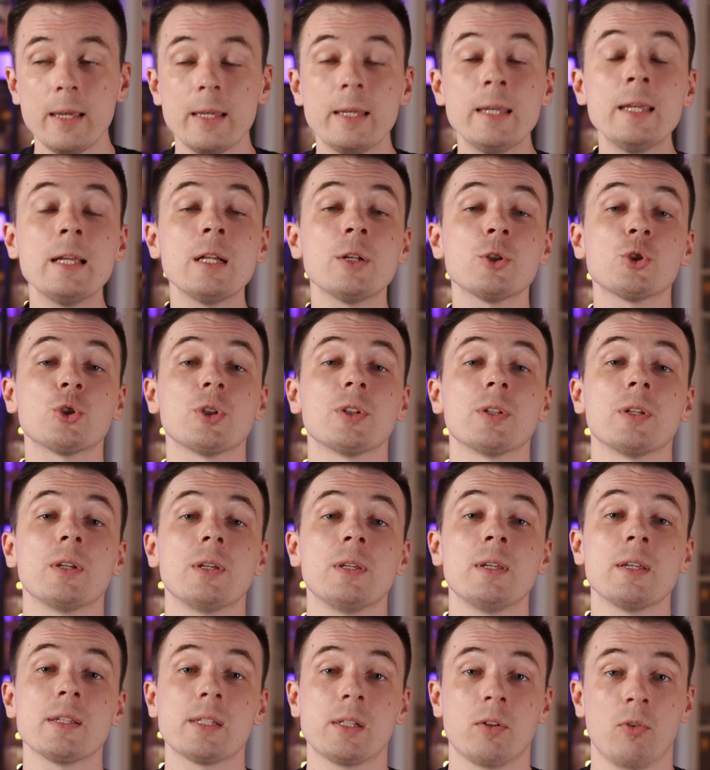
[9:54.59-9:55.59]
Или же,
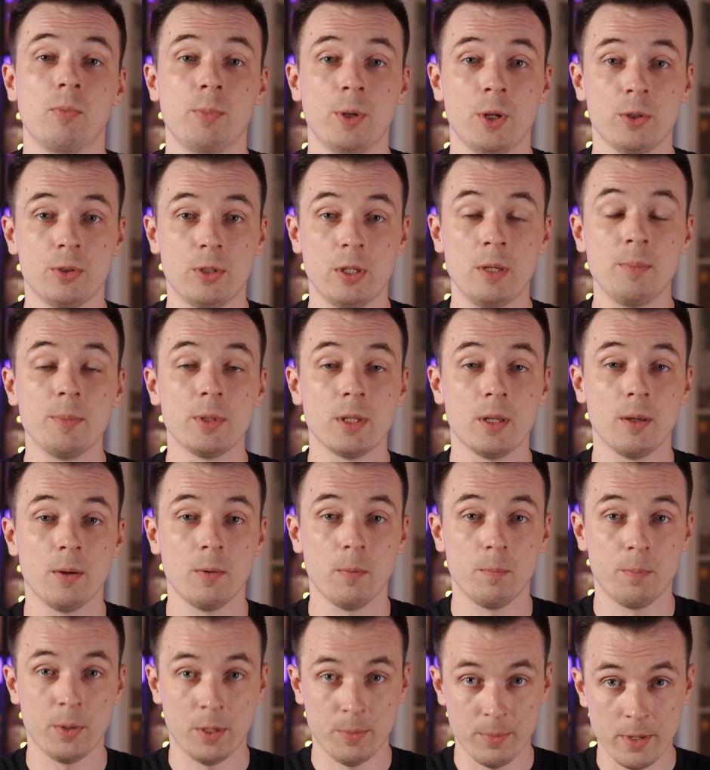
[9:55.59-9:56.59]
если вы берете
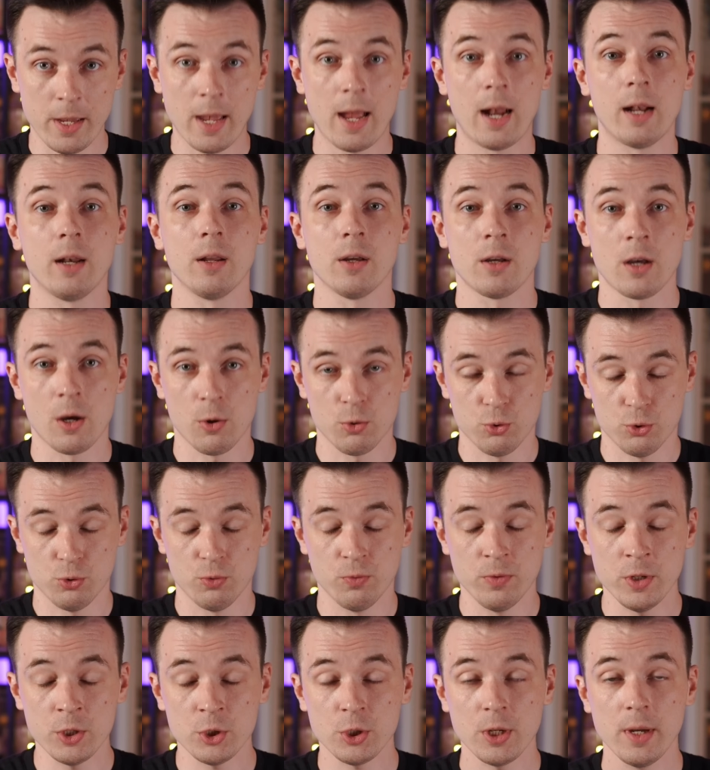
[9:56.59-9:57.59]
именно премиальную
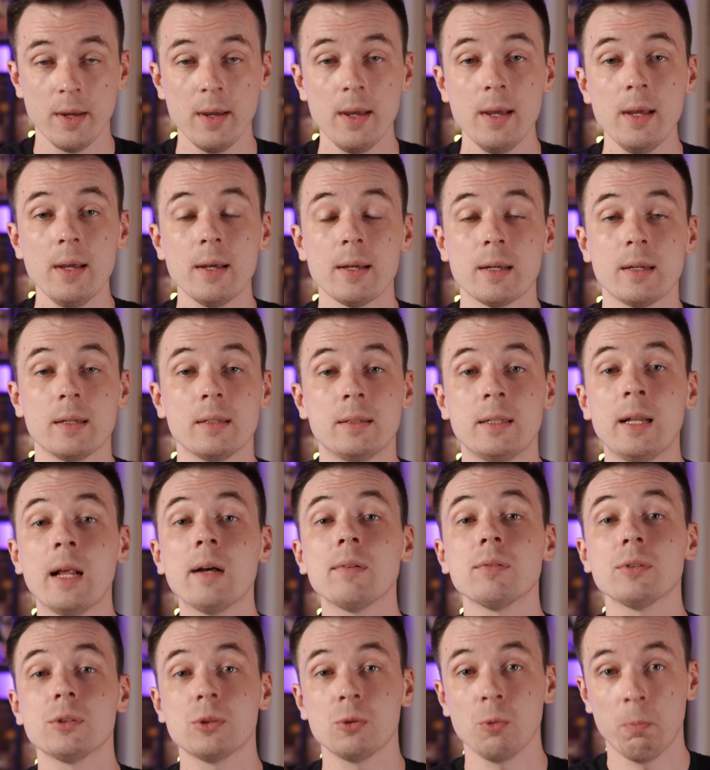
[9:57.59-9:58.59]
хорошую вещь, э,
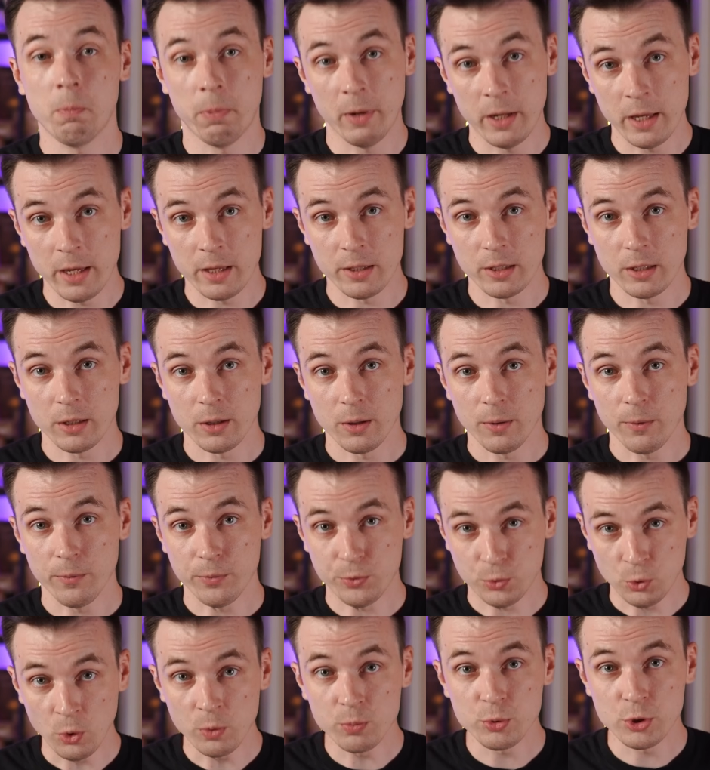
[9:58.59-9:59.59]
для выступлений
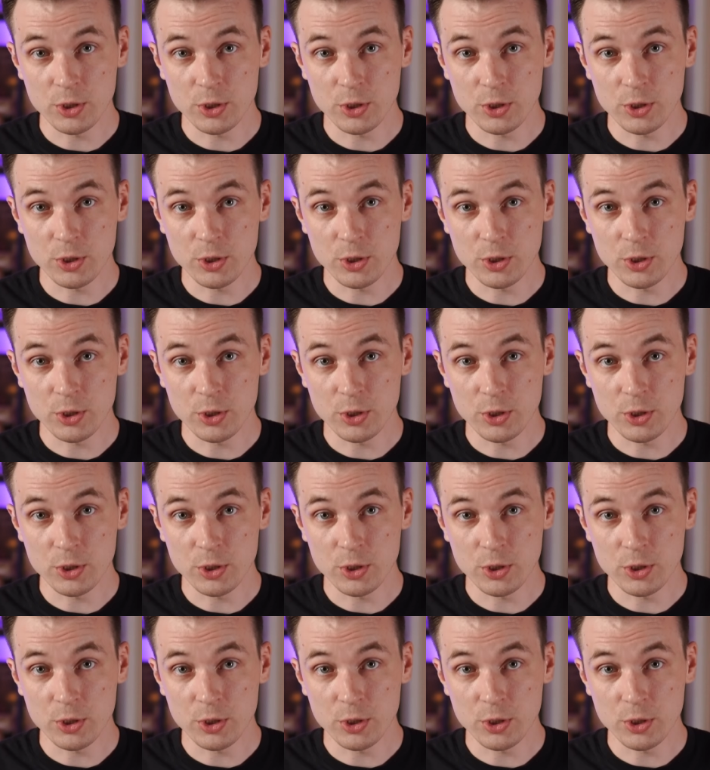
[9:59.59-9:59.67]
в том